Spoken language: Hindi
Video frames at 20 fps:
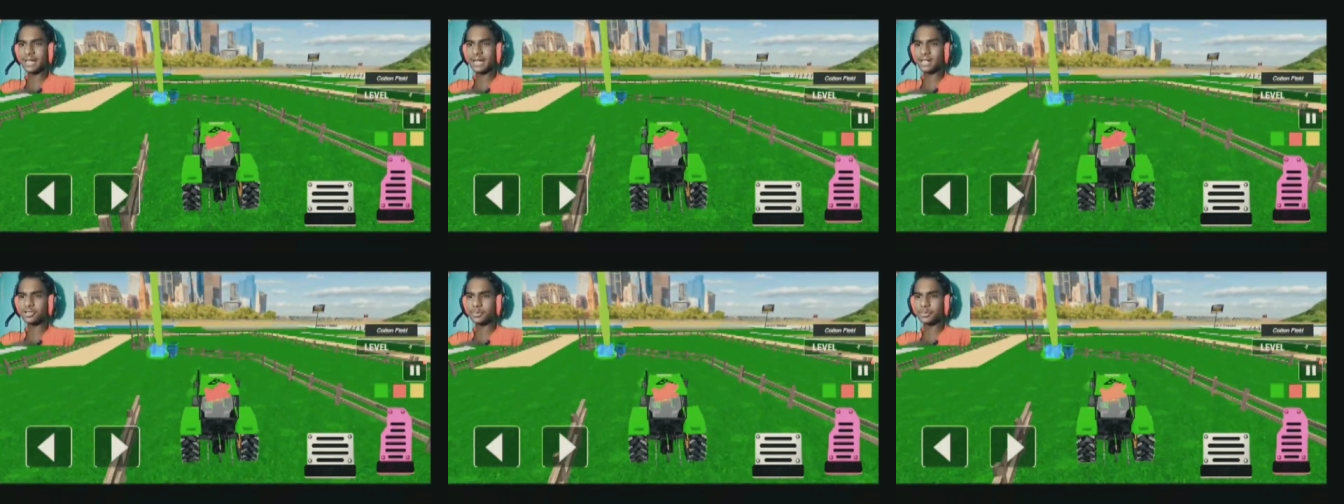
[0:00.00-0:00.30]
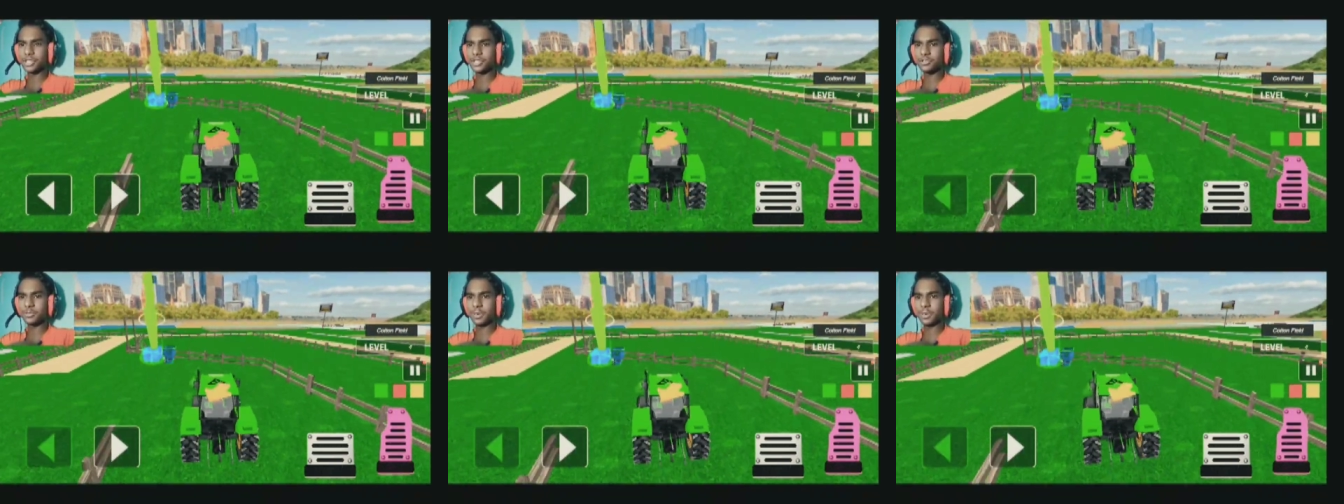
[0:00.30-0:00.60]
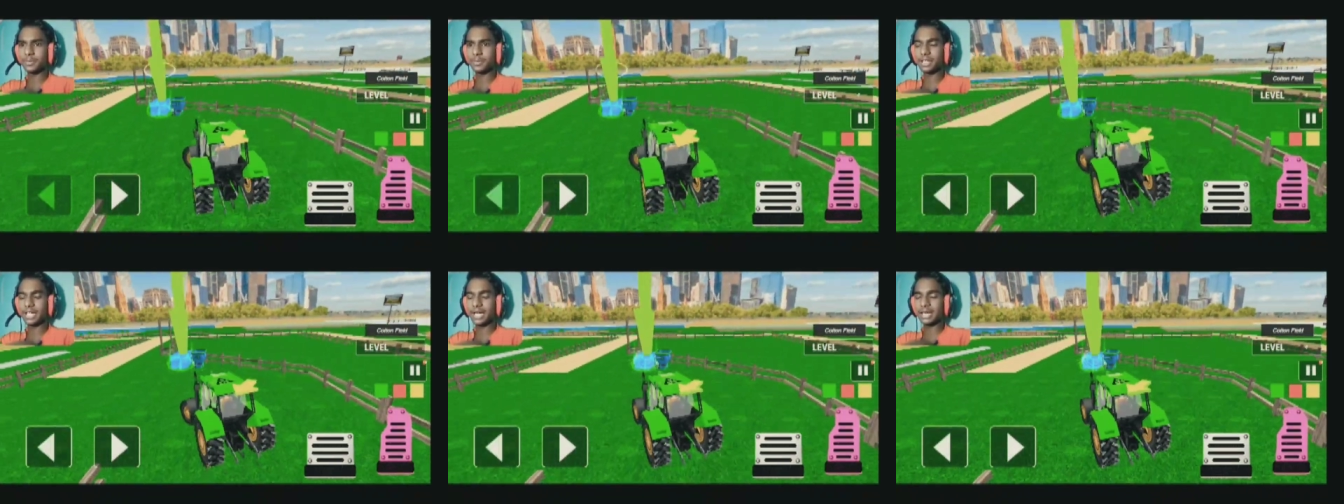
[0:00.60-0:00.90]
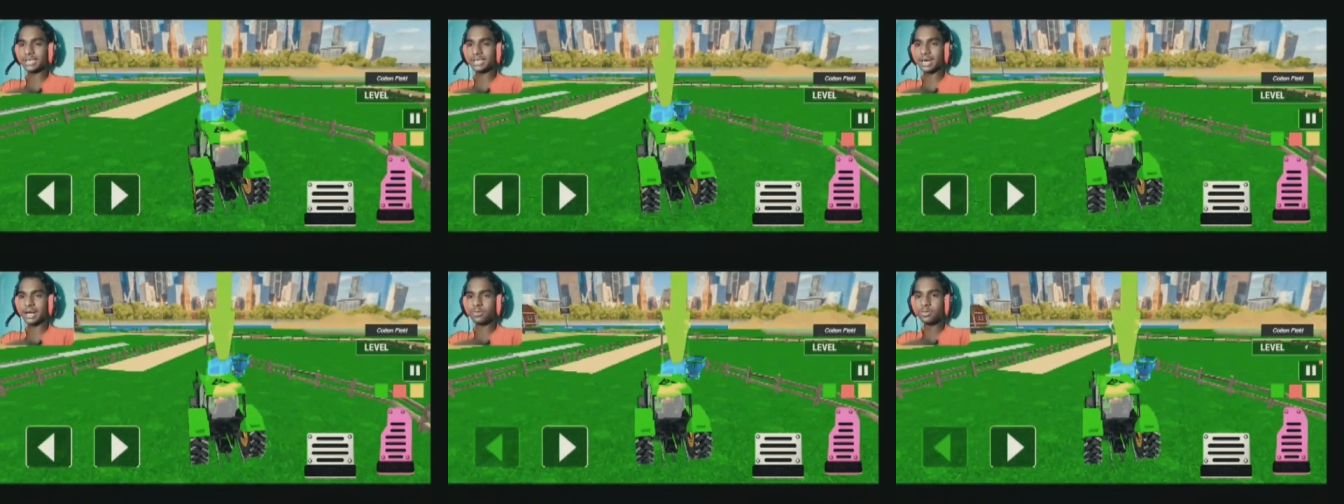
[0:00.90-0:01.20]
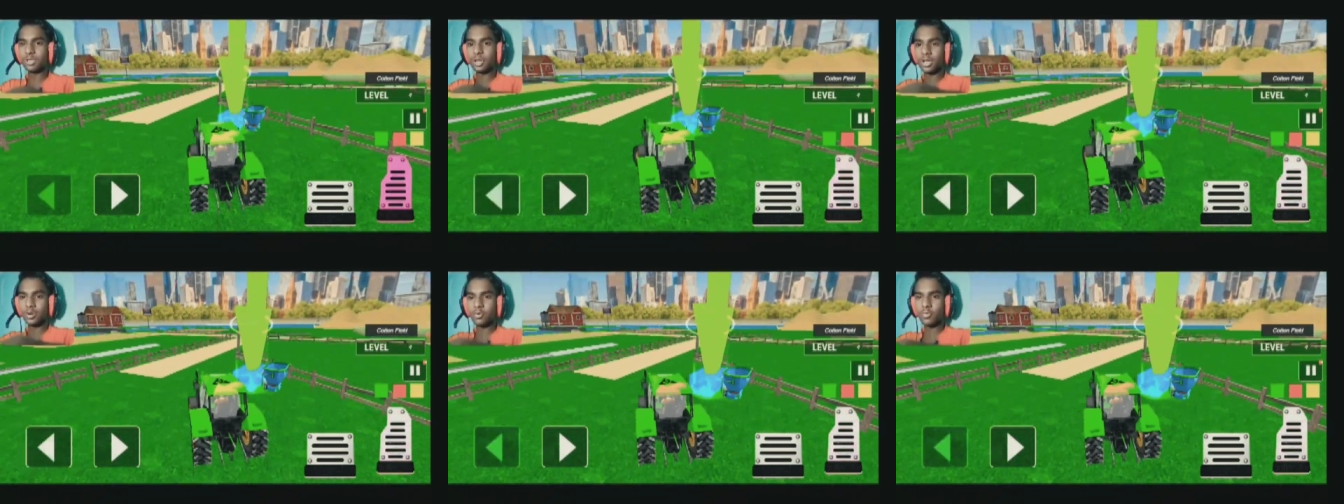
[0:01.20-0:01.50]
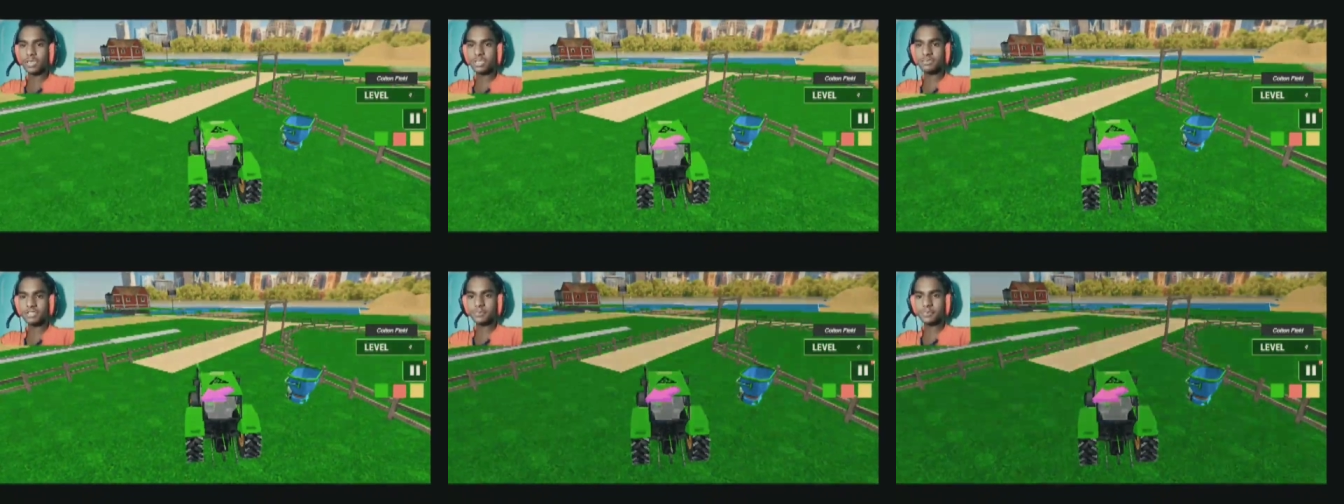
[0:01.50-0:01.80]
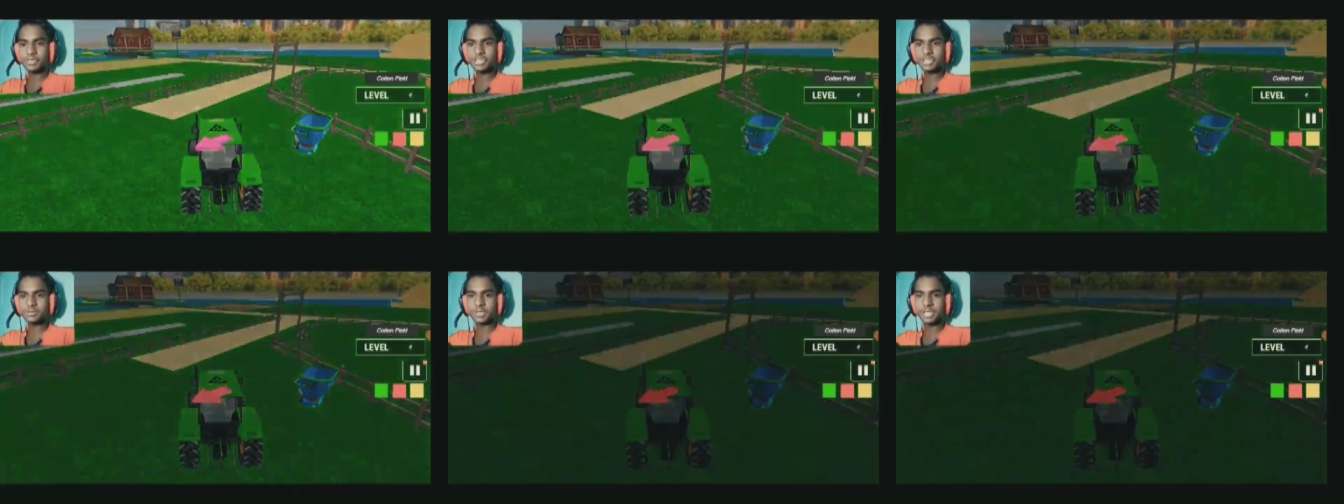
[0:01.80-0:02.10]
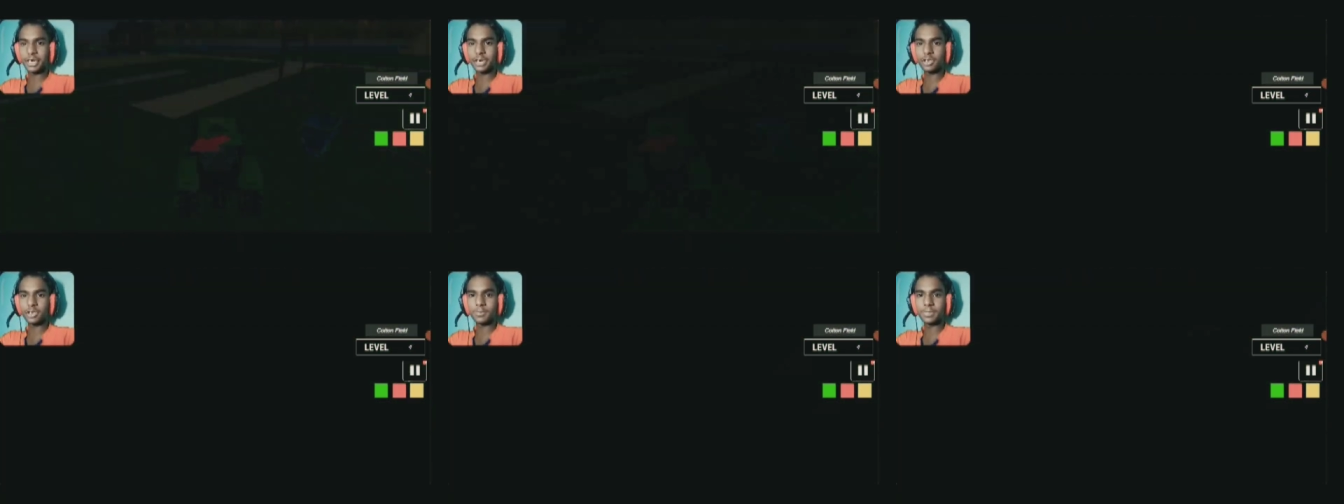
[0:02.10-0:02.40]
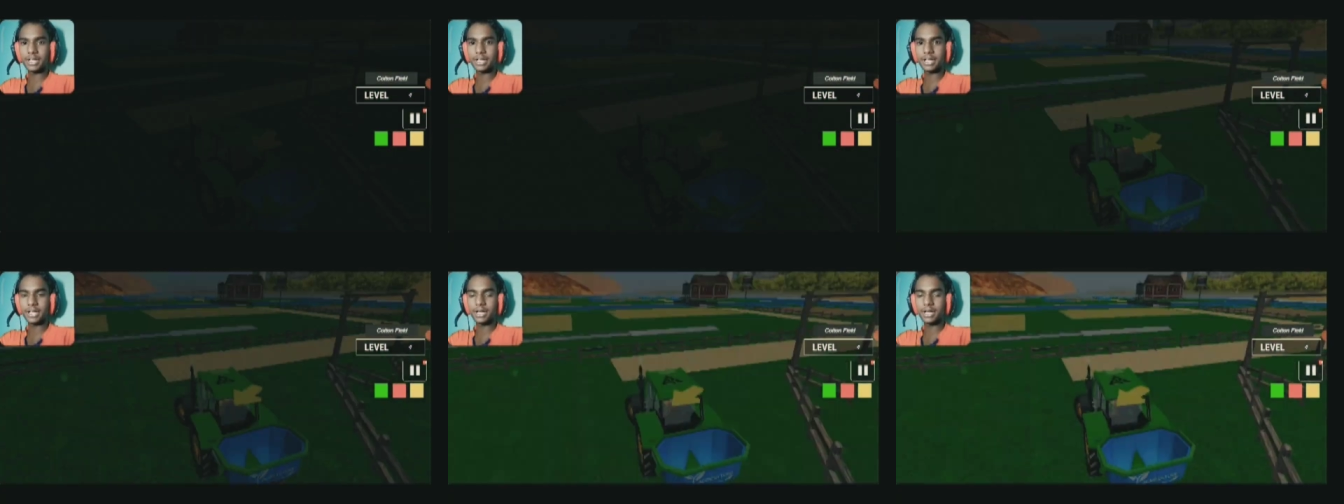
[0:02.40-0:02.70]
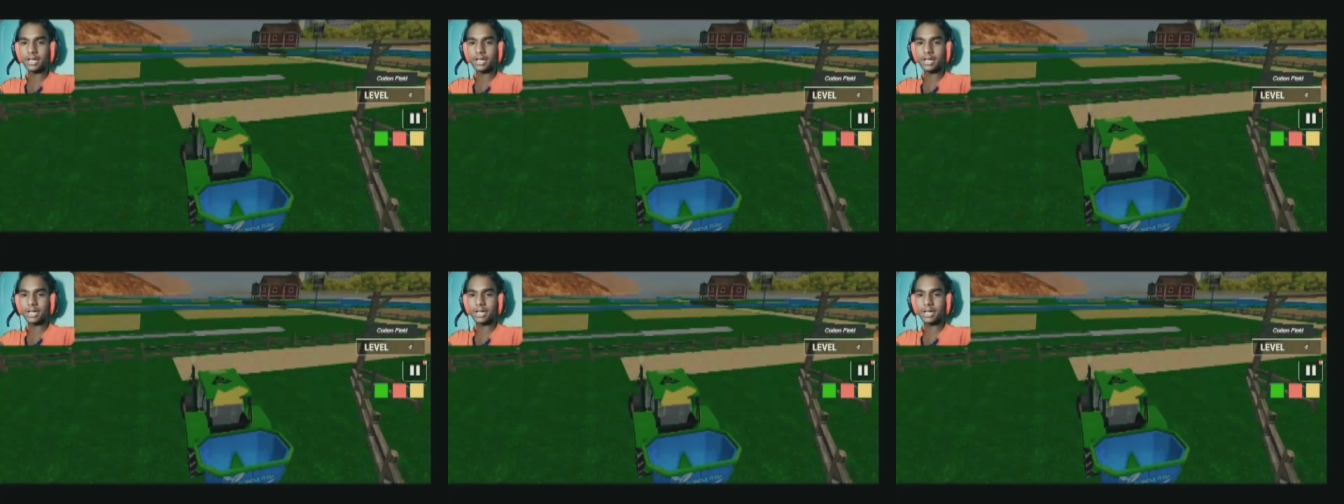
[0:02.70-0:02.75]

मशीन है यार जो जीवन में कभी देखा तक ना हो वैसी वैसी मशीन इसमें देखने के लिए मिल